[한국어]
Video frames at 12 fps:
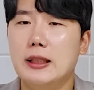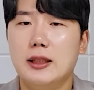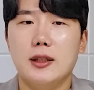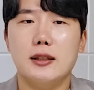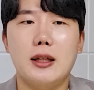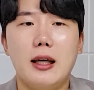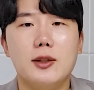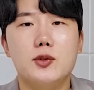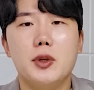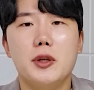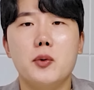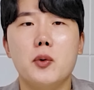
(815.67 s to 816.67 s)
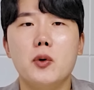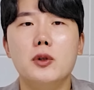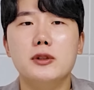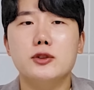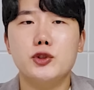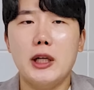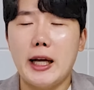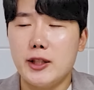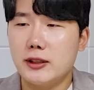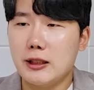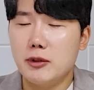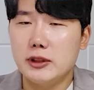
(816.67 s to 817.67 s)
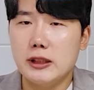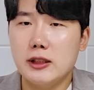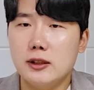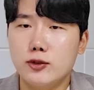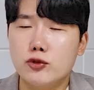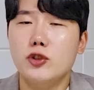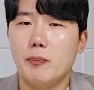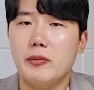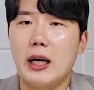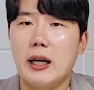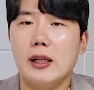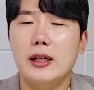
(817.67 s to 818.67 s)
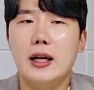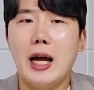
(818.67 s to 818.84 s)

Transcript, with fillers: 그래서 애초에 요걸 투자 아이디어 삼으실 수는 없다.